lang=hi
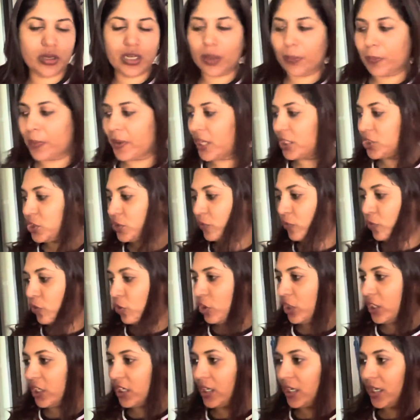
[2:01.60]
कपड़ा जो
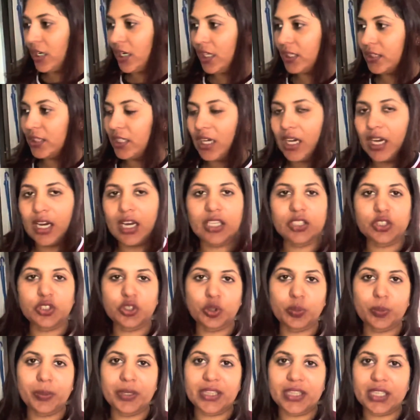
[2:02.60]
फोल्ड
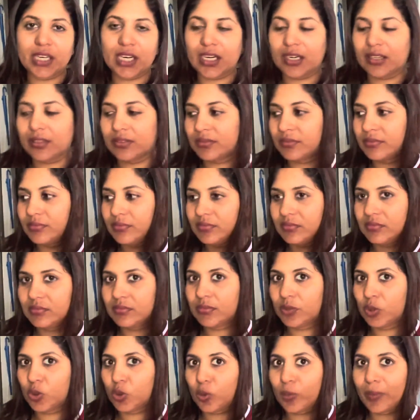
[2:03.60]
जो भी था
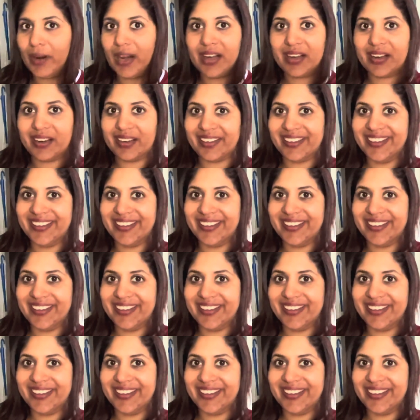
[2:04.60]
लो बैटरी